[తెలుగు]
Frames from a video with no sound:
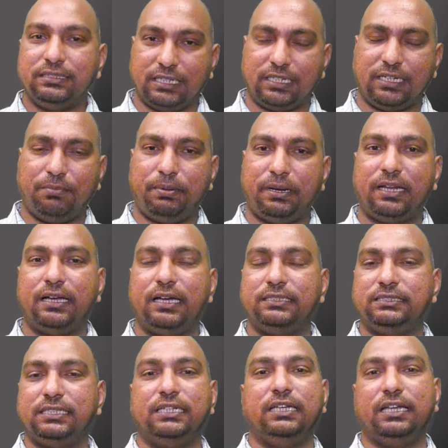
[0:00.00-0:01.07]
చట్టపరంగా
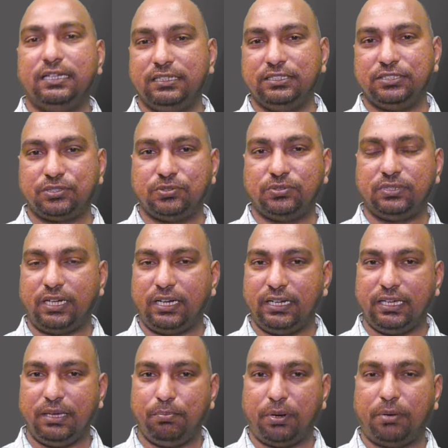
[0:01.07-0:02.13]
చర్యలు తీసుకుంటానికి